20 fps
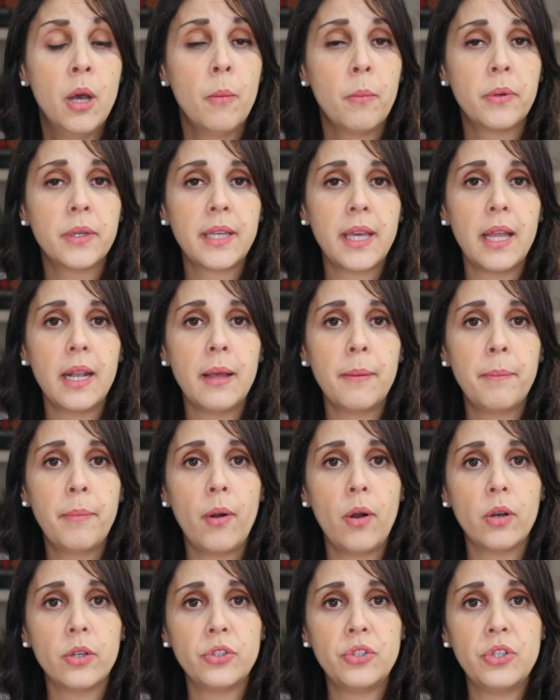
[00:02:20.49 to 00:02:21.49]
porque ela
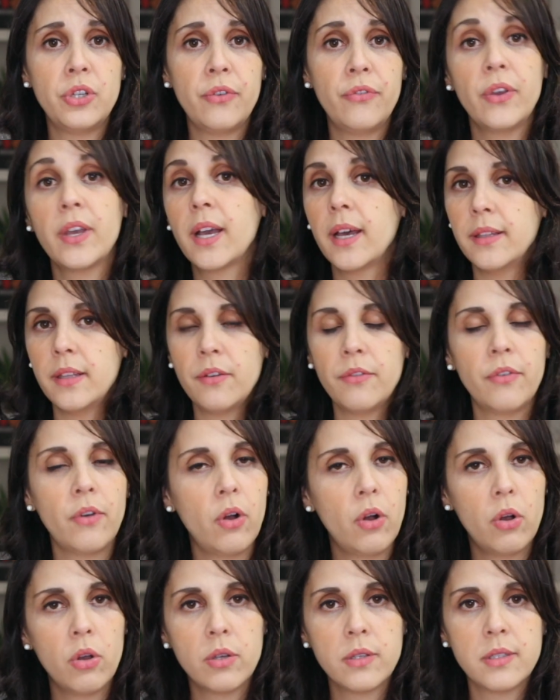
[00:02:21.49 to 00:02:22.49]
pode ficar
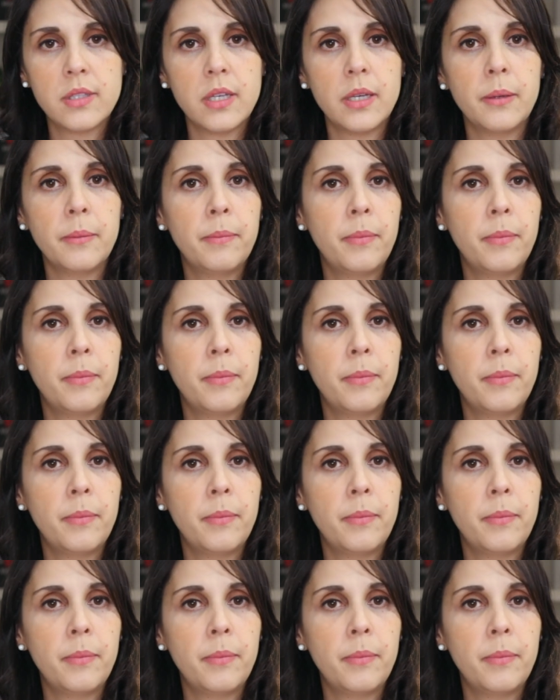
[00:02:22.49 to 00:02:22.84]
nervosa,